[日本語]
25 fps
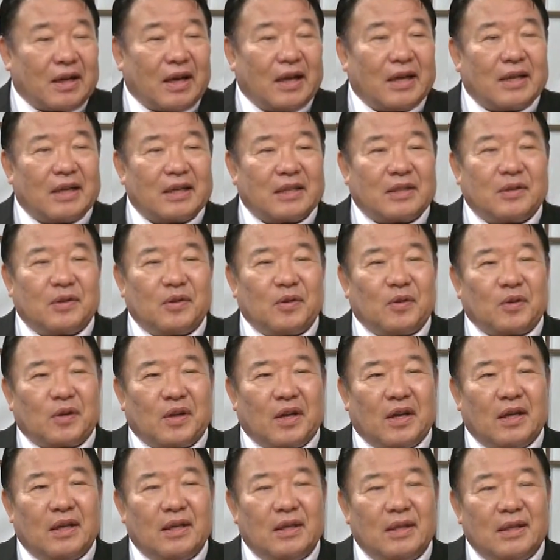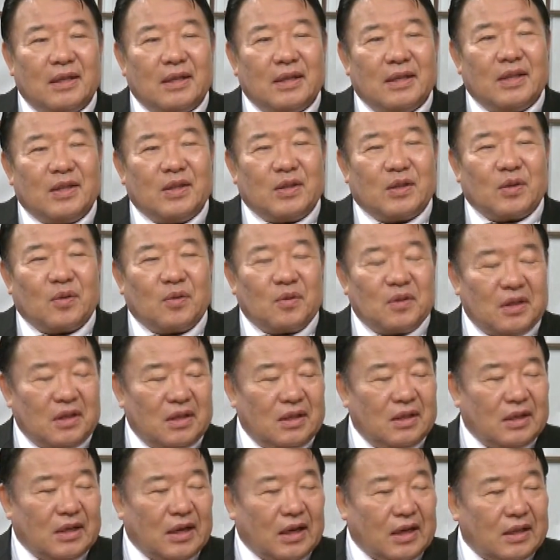弁解が聞くような非常
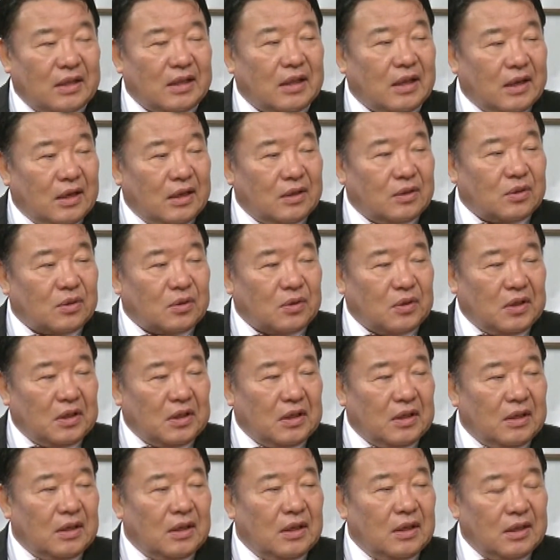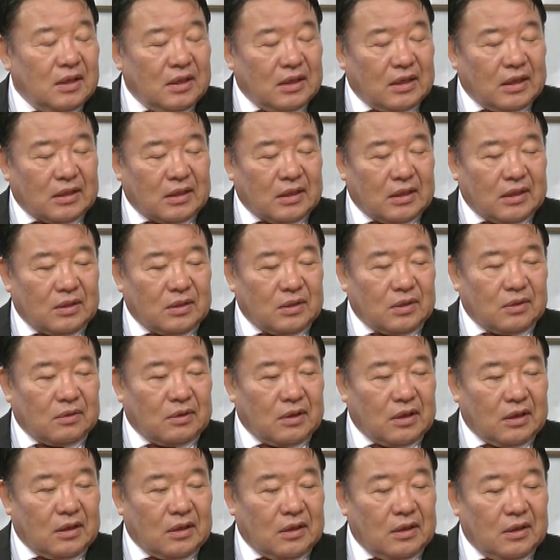にいい加減なねずるい言い方です
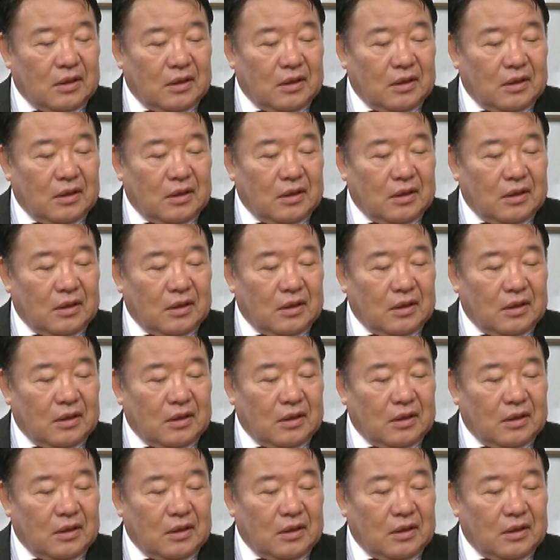よね